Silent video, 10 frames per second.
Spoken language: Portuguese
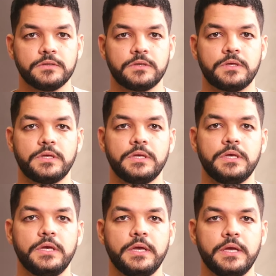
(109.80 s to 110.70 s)

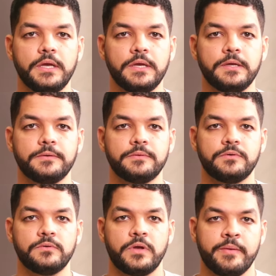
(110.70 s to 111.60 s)
que
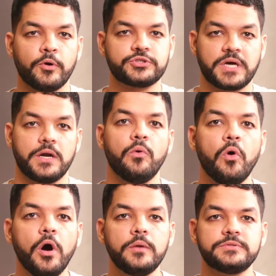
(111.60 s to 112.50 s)
emboscaram o
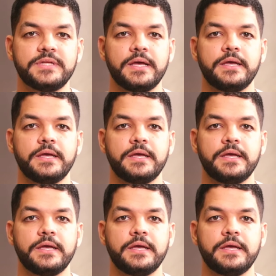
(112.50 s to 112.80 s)
ônibus, né?